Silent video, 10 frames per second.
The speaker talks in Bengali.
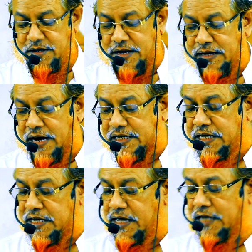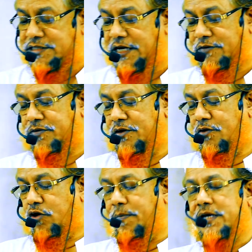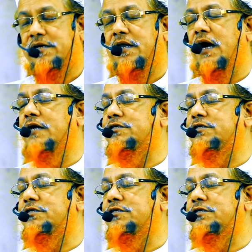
এখানে আর কি কি আছে অবাইজিনা